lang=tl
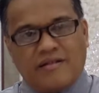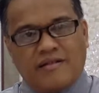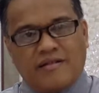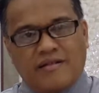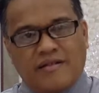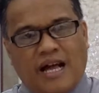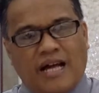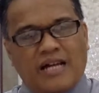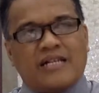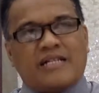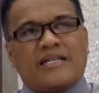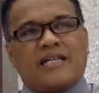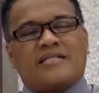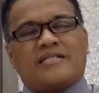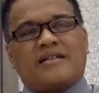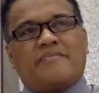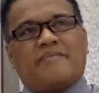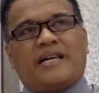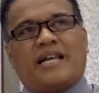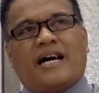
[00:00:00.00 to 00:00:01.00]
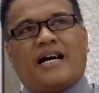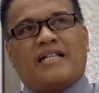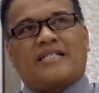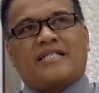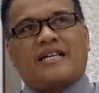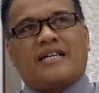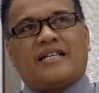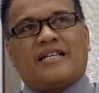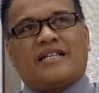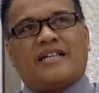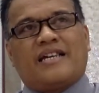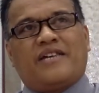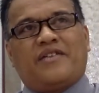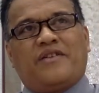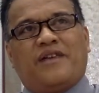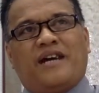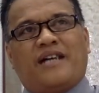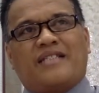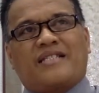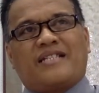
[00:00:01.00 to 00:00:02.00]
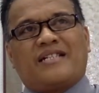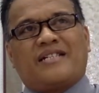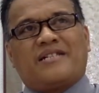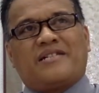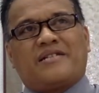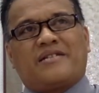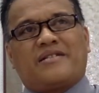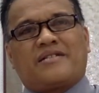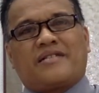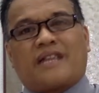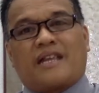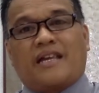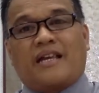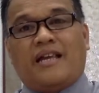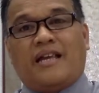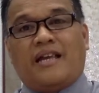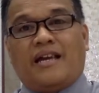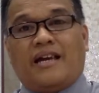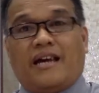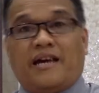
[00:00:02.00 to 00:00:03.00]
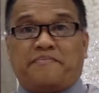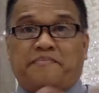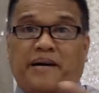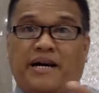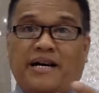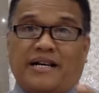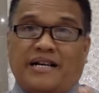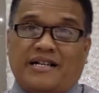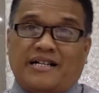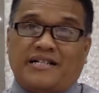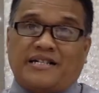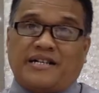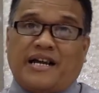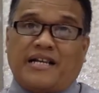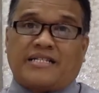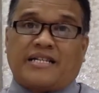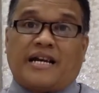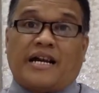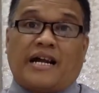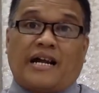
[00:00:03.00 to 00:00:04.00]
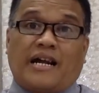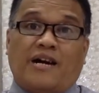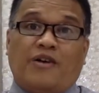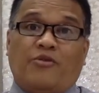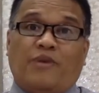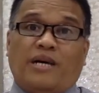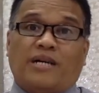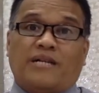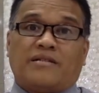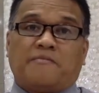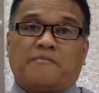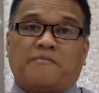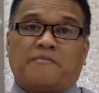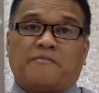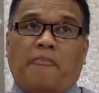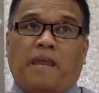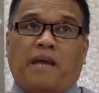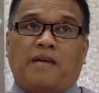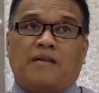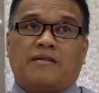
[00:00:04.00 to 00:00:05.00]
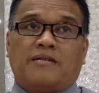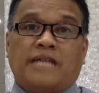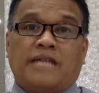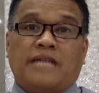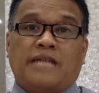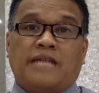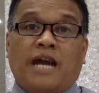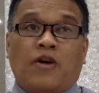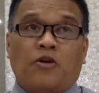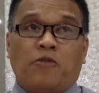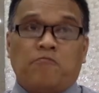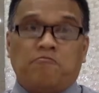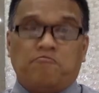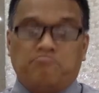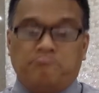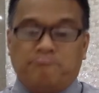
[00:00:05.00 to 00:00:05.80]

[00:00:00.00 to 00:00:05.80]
nakikita ba natin na yung ating sarili ay parang nasa larawan ni Jacob?